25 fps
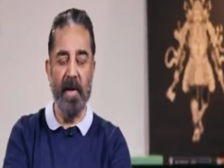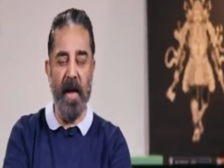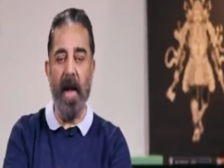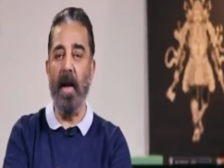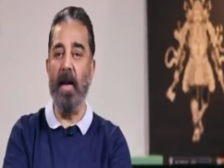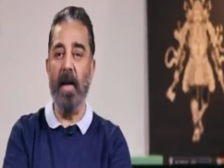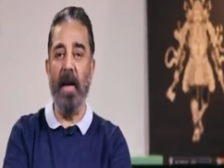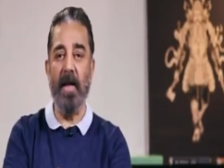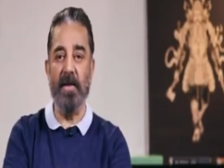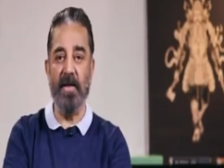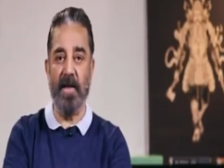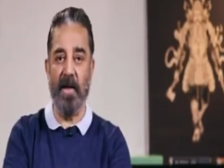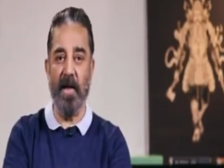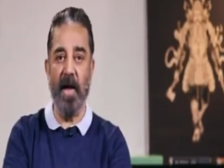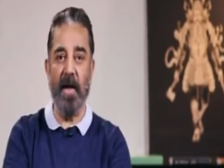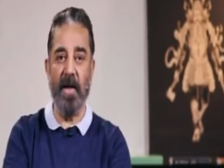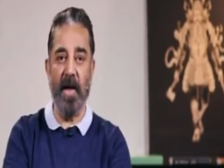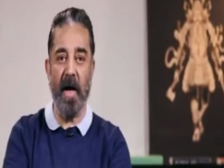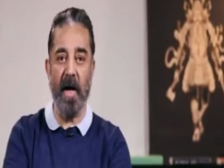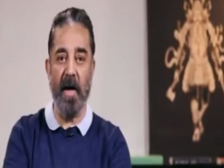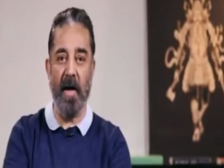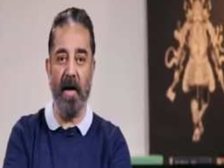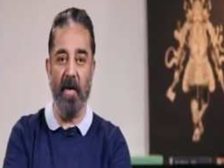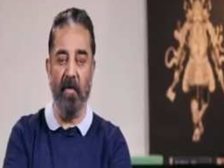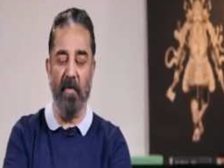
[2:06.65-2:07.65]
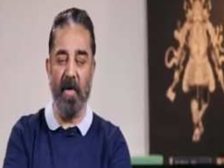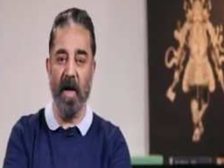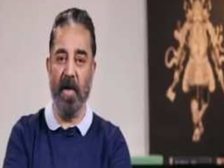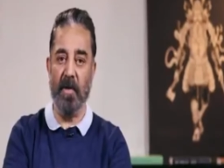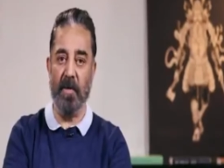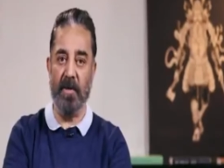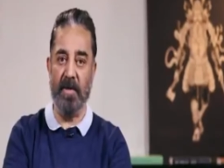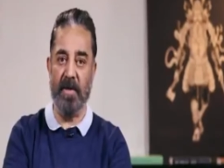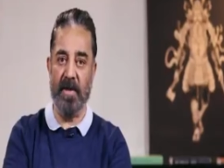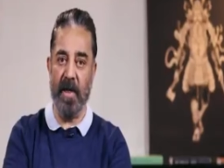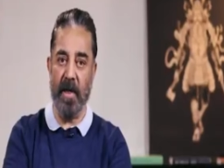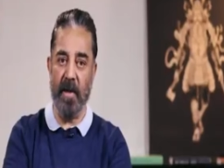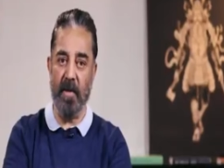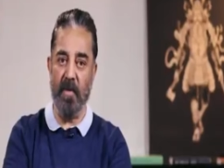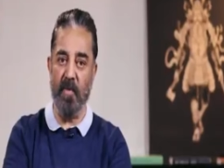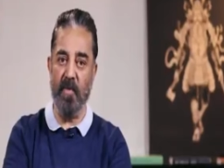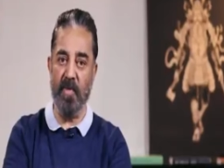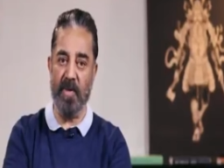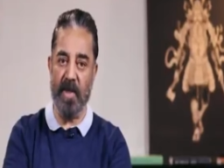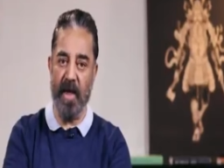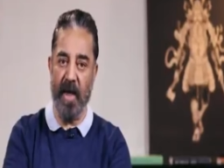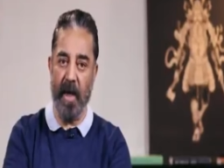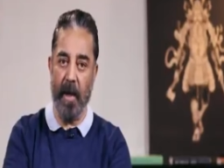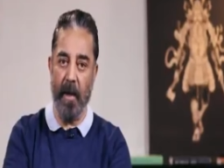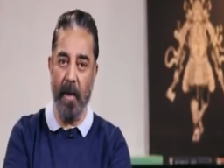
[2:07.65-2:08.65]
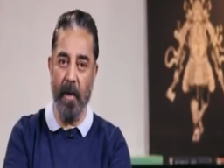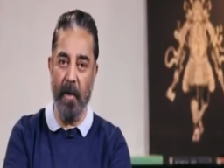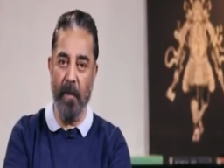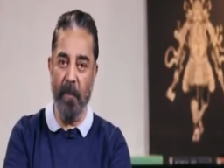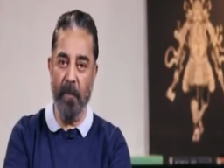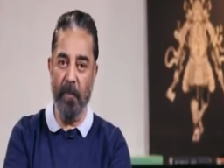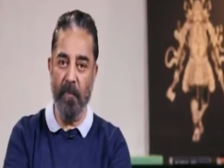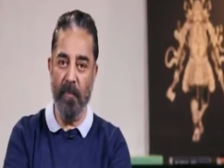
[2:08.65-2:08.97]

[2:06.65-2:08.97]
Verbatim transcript: நல்ல ஜனநாயகவாதி செய்யும் செயல்